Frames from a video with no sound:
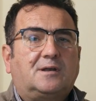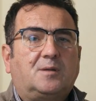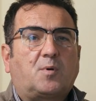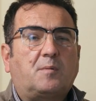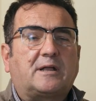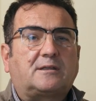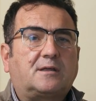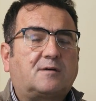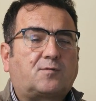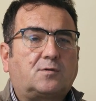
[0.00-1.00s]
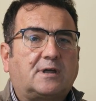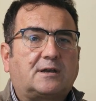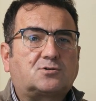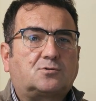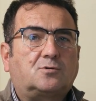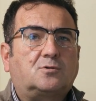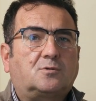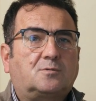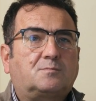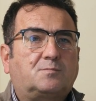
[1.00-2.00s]
le problematiche da affrontare
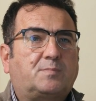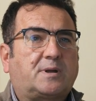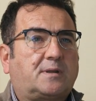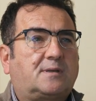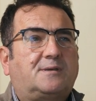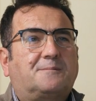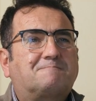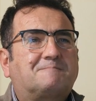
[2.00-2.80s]
sono parecchie.